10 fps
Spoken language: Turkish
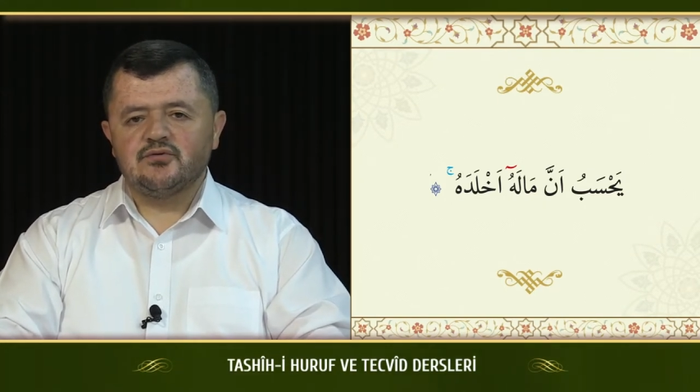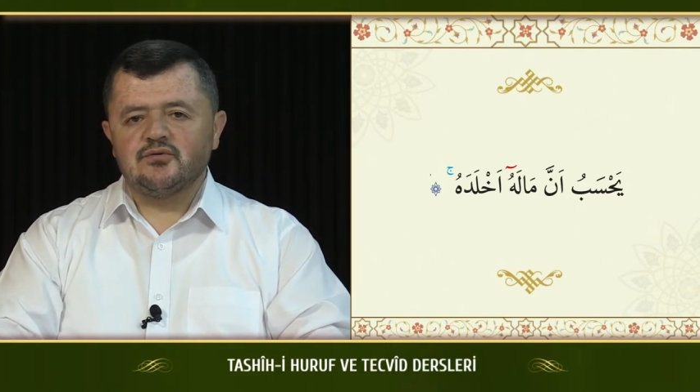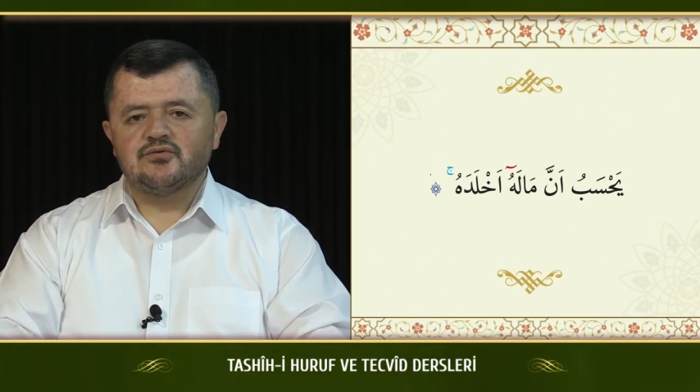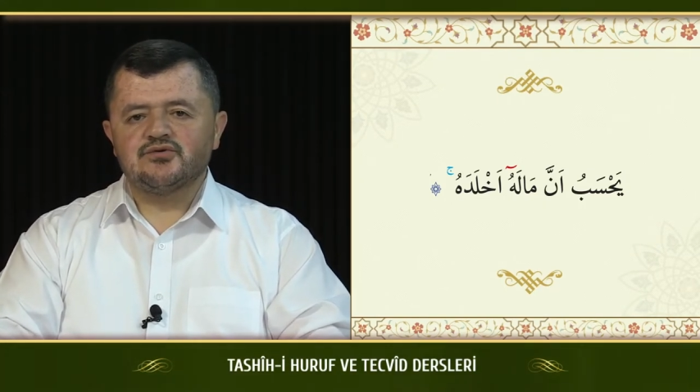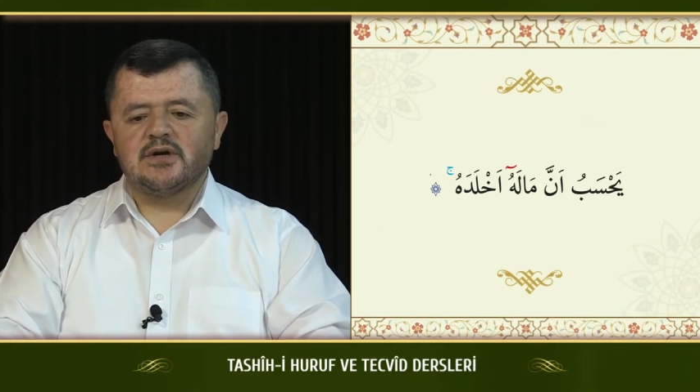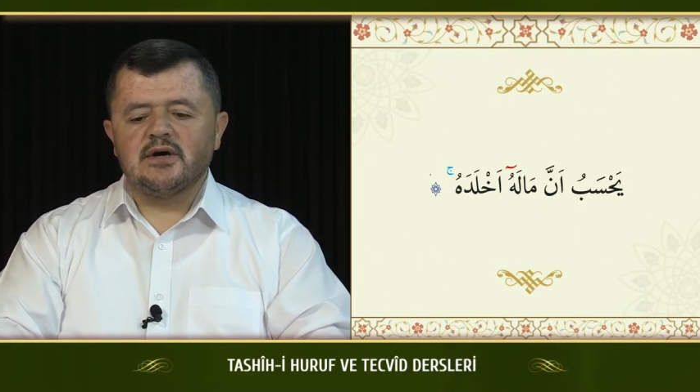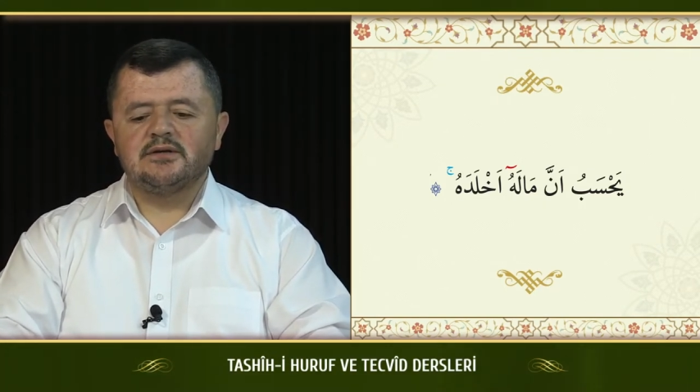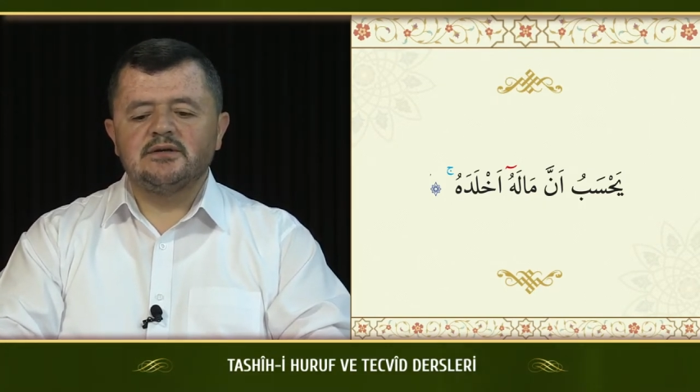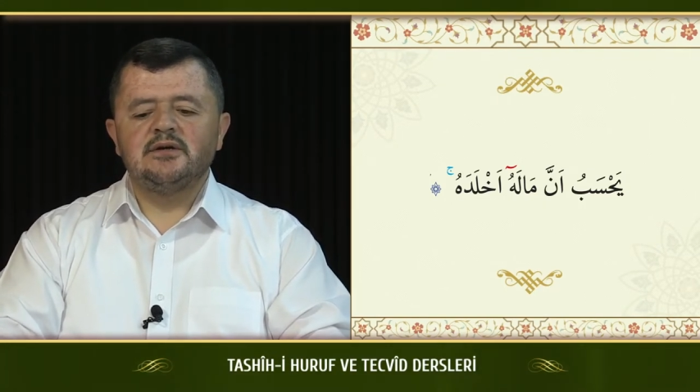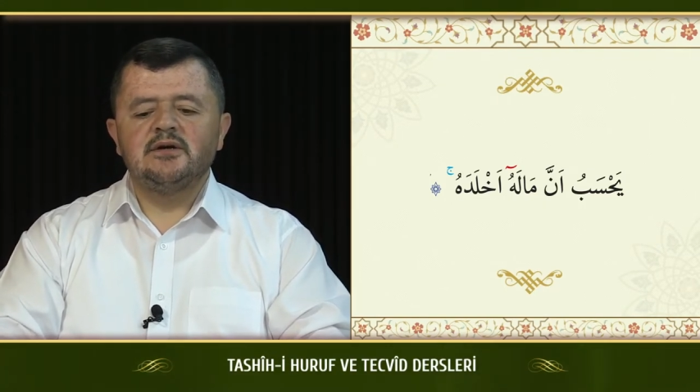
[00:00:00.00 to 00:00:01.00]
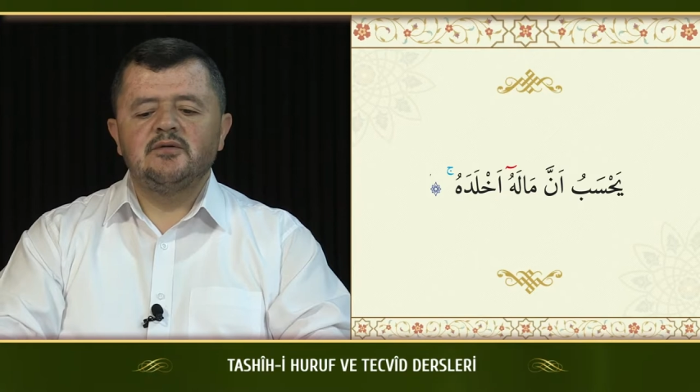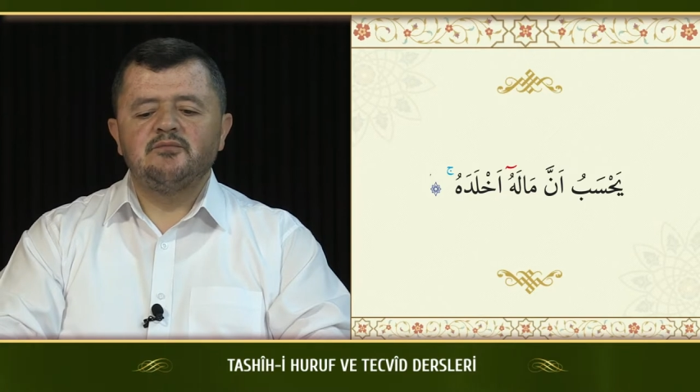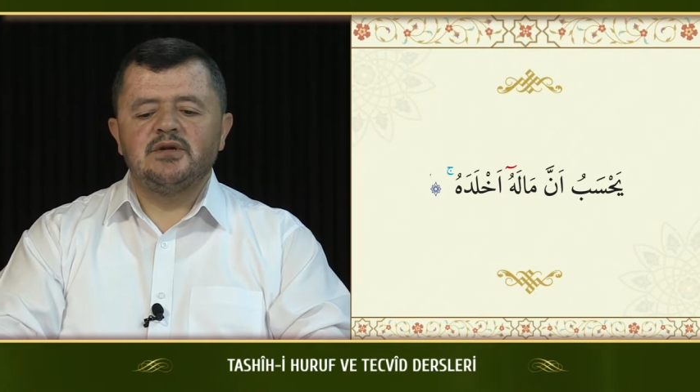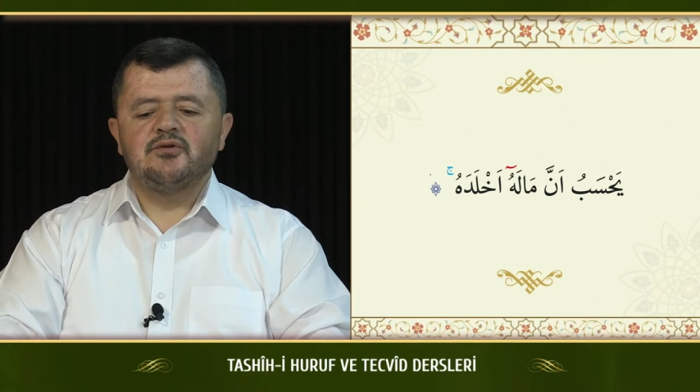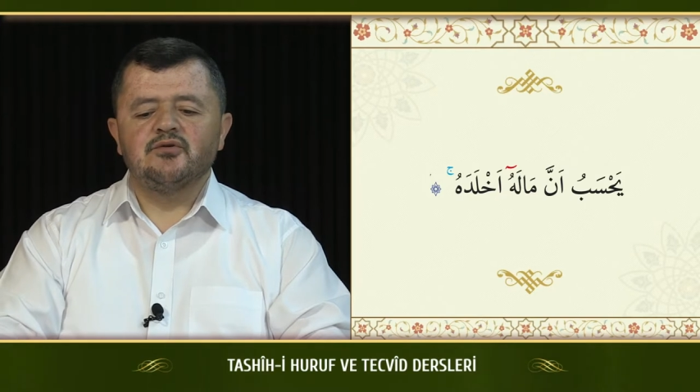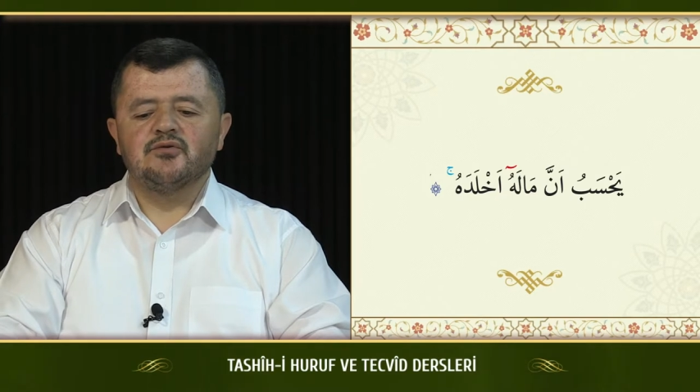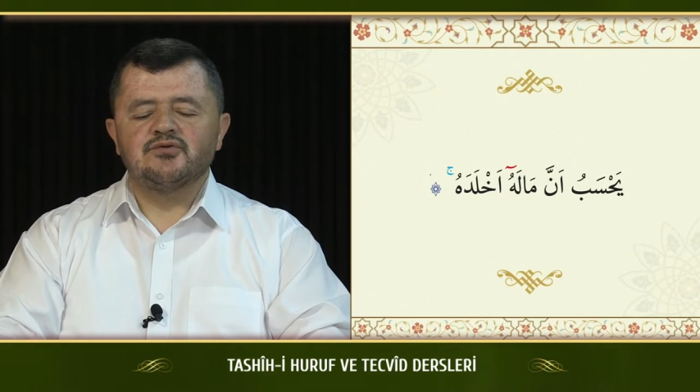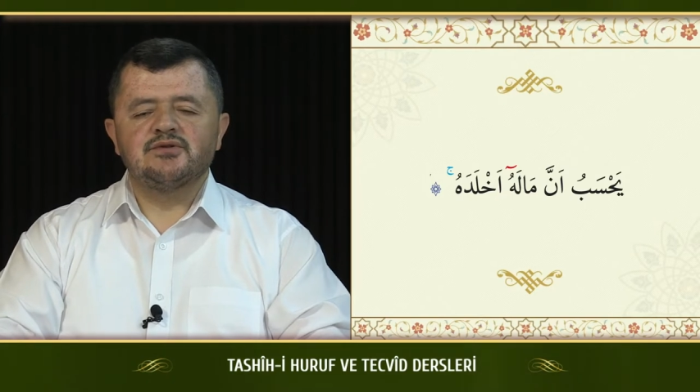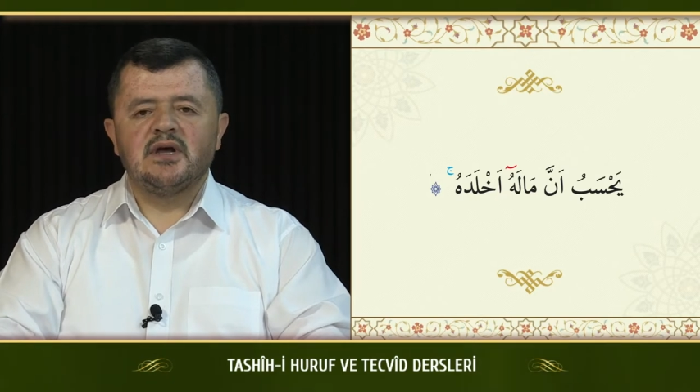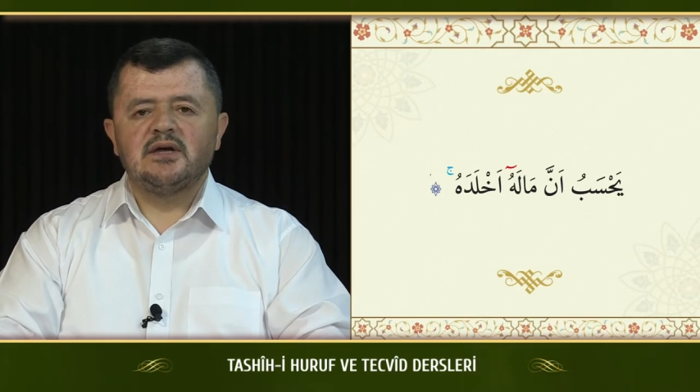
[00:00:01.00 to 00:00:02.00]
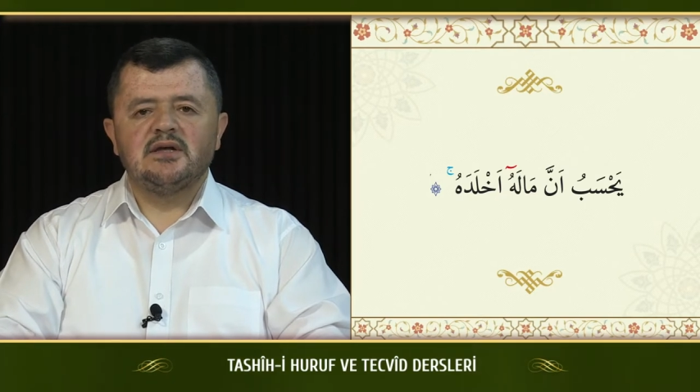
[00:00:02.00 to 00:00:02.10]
olacağını biliyoruz.